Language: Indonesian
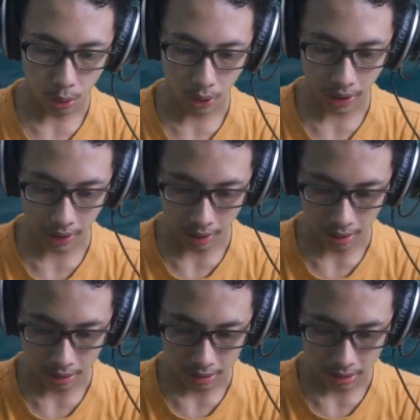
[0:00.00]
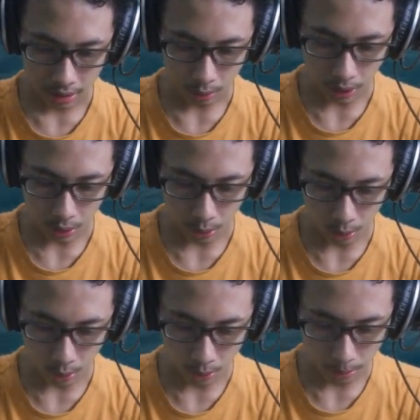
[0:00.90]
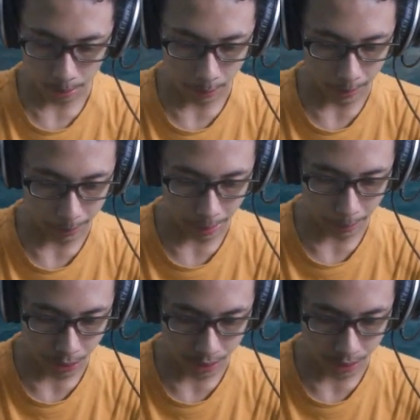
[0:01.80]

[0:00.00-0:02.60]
Oke. Waduh, belum apa-apa.